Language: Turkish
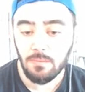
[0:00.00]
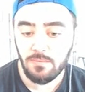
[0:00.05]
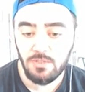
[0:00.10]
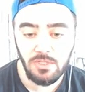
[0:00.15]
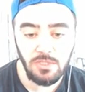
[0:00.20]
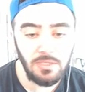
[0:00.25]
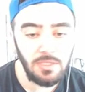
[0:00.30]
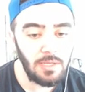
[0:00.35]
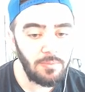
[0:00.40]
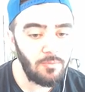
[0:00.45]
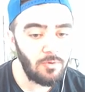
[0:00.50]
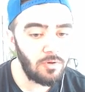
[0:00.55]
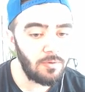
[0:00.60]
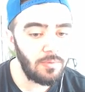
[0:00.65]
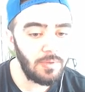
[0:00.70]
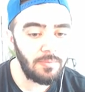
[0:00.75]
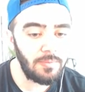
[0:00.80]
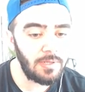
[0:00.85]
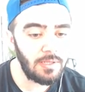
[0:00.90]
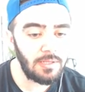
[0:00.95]
Bir şey diyemiyorum
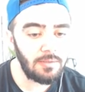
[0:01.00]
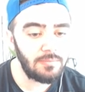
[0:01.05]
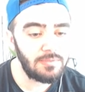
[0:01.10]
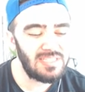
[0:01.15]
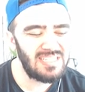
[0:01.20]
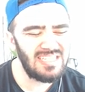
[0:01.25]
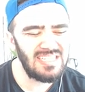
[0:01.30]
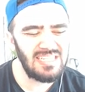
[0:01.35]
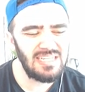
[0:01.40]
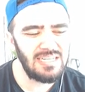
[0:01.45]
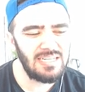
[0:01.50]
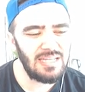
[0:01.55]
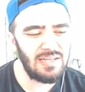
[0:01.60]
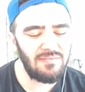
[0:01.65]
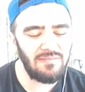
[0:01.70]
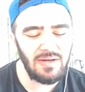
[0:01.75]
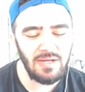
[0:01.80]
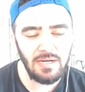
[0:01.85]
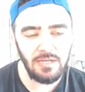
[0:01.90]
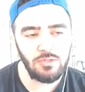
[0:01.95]
yemin ederim.
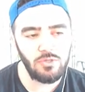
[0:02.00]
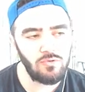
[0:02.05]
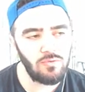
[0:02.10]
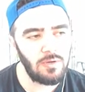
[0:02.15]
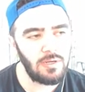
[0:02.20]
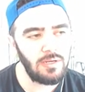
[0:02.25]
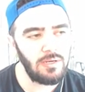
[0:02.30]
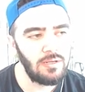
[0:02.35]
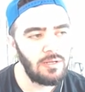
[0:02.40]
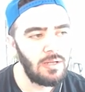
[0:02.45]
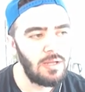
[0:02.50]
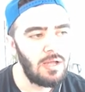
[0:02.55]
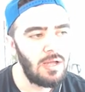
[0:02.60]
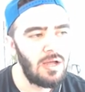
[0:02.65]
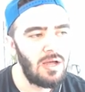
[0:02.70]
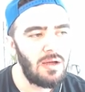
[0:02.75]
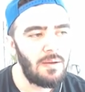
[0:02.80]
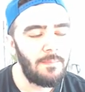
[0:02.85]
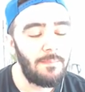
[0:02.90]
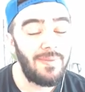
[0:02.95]
Sinirden var ya şu an
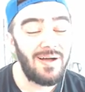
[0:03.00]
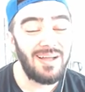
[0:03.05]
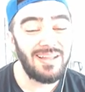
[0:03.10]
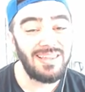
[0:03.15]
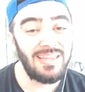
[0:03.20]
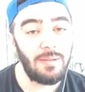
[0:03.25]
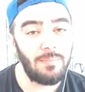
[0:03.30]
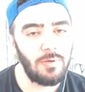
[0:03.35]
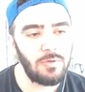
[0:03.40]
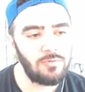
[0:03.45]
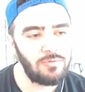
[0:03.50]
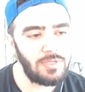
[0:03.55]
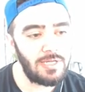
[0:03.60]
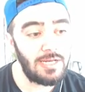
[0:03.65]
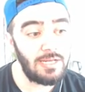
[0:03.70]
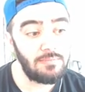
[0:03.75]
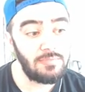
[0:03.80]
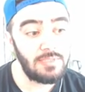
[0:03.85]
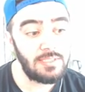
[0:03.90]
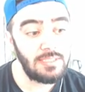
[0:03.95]
patlamak
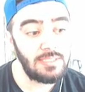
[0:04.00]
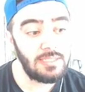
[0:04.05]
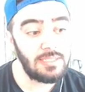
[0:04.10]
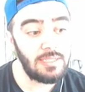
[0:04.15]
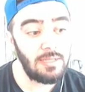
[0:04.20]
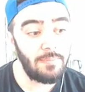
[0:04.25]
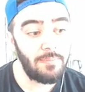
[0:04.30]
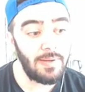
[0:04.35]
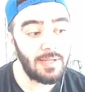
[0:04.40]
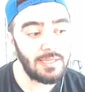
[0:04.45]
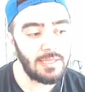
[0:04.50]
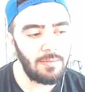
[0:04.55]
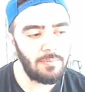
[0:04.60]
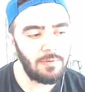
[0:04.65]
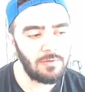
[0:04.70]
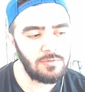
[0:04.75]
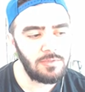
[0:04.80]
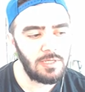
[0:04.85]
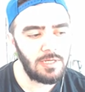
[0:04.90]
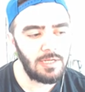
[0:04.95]
üzereyim. Sinirden
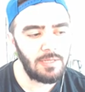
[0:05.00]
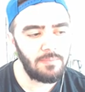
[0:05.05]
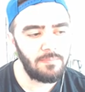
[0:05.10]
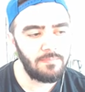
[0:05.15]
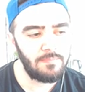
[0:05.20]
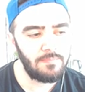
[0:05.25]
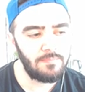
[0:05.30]
patlamak üzereyim.